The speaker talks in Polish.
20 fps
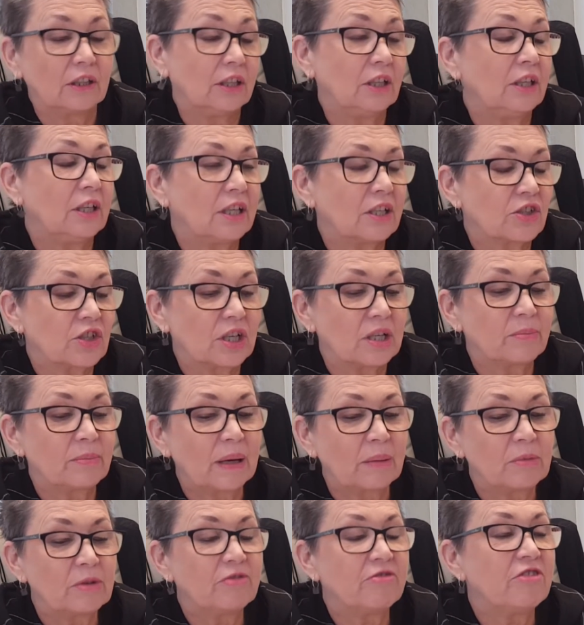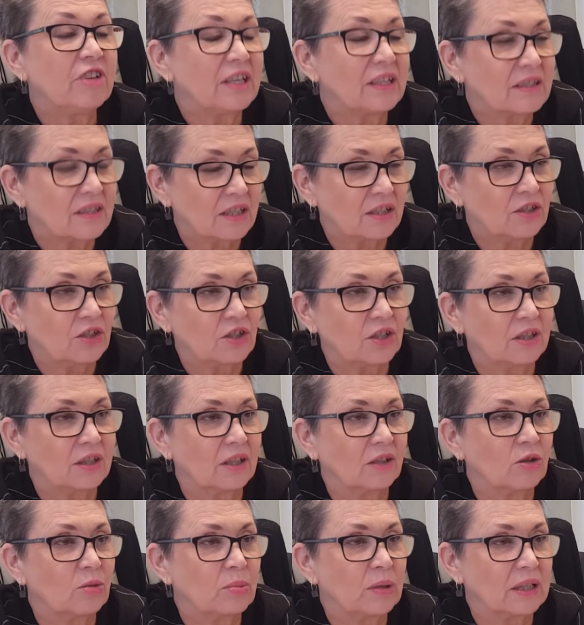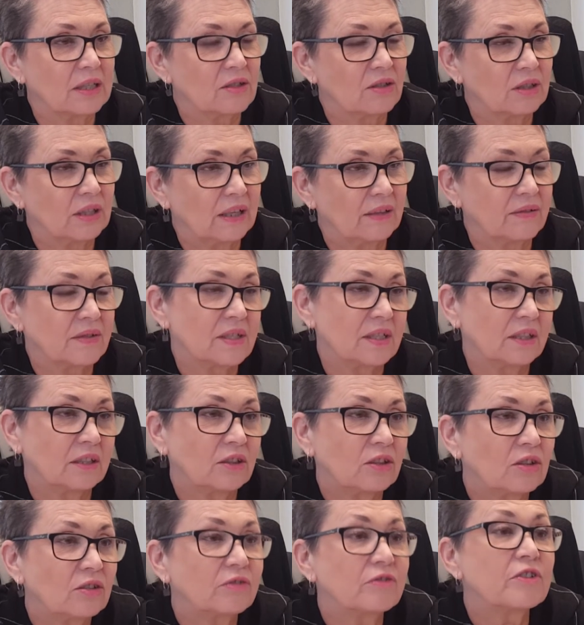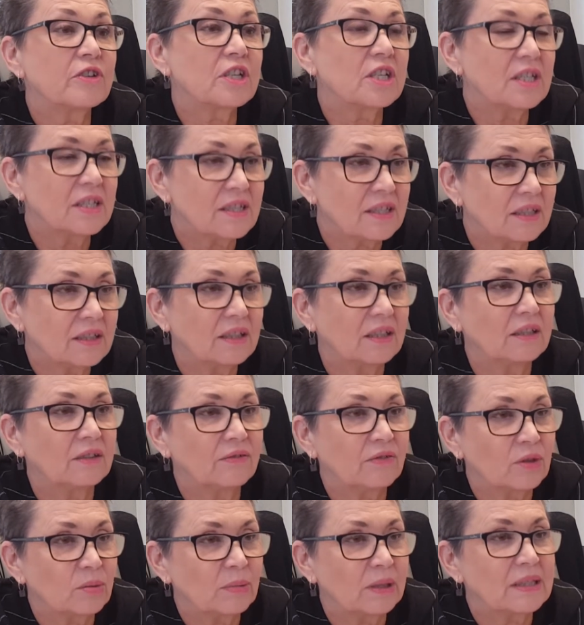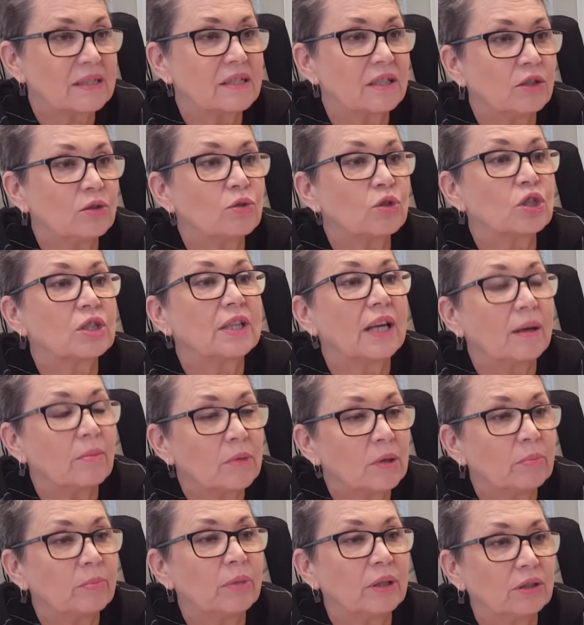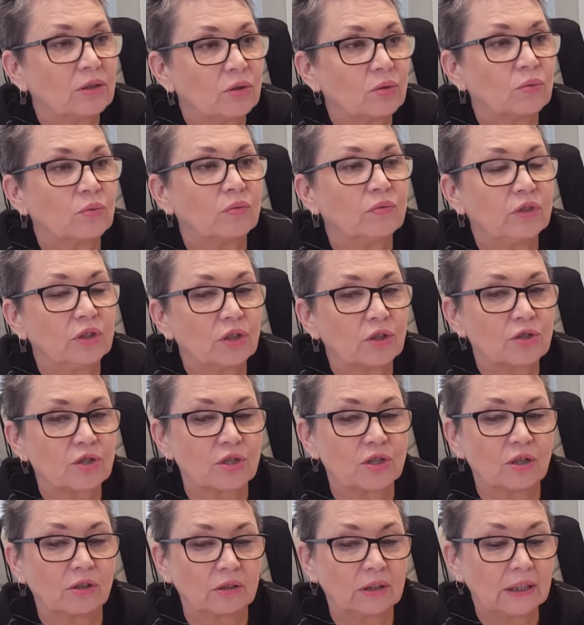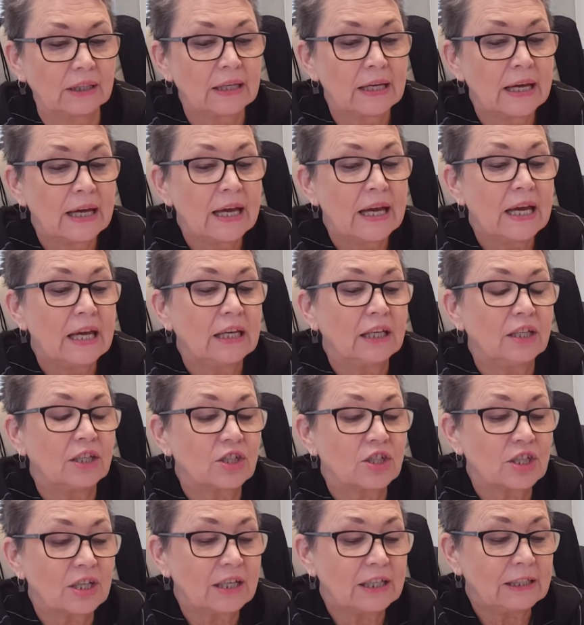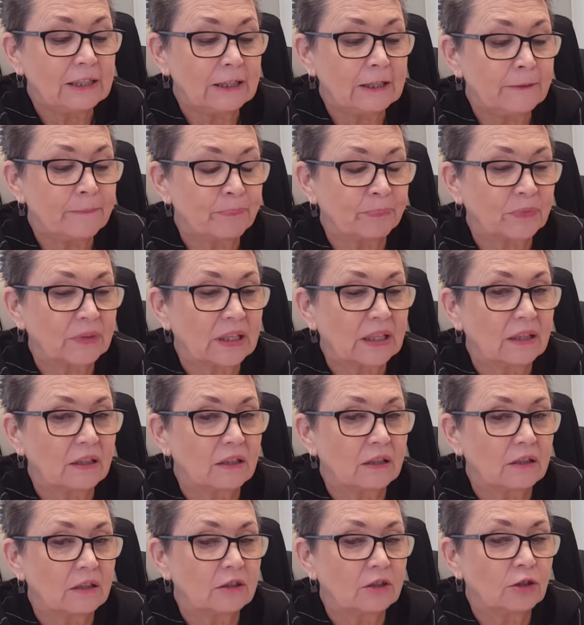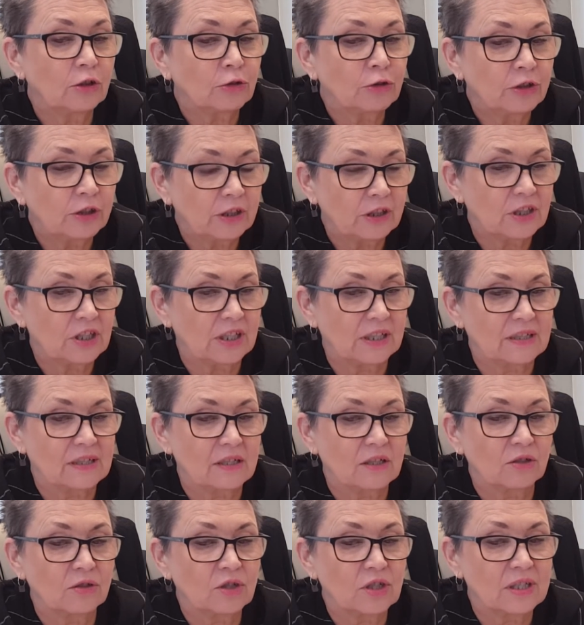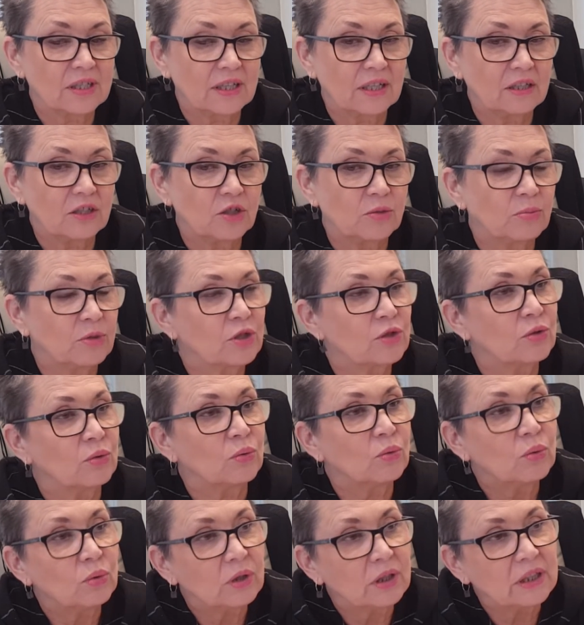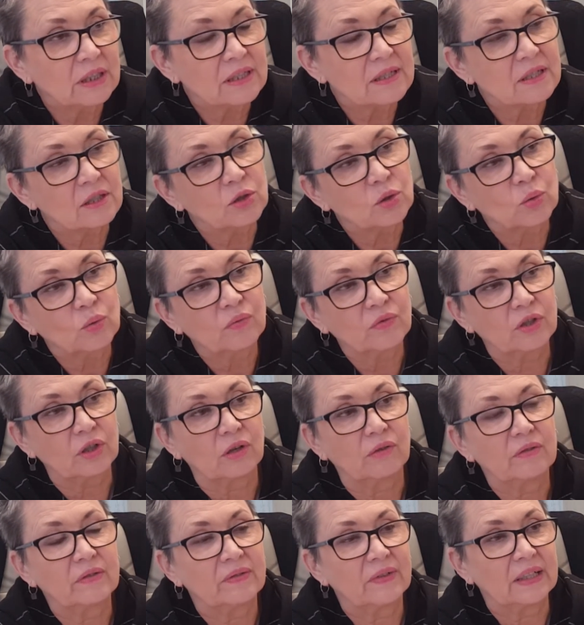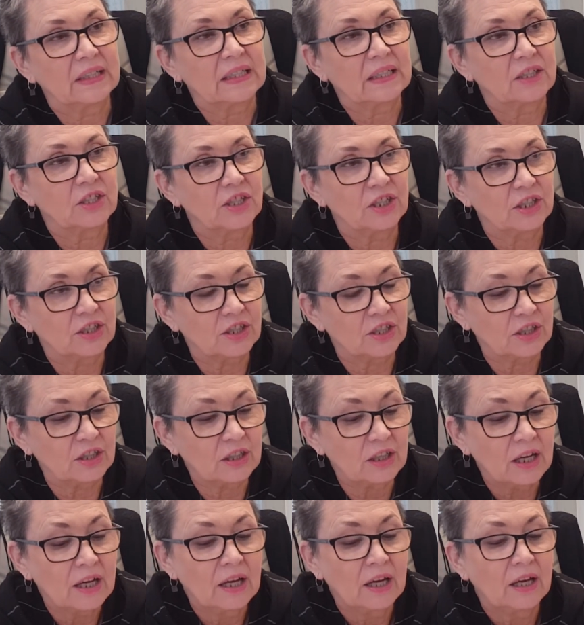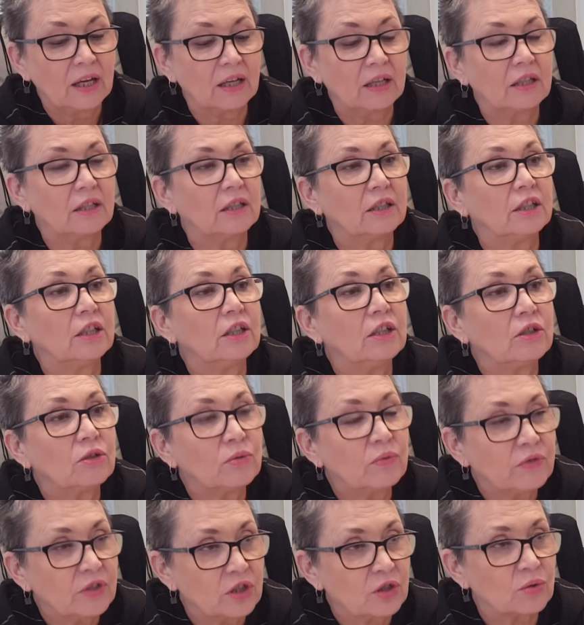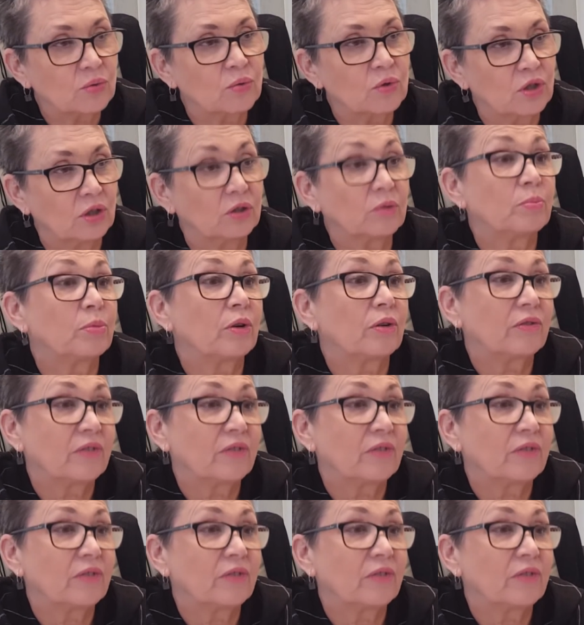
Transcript: I jeżeli mamy więcej niż jednego pracodawcę, to wszystkie te informacje już tam będą uwidocznione. Jeżeli e, dotychczas korzystaliśmy z ulgi z tytułu wychowywania dzieci e, i również Urząd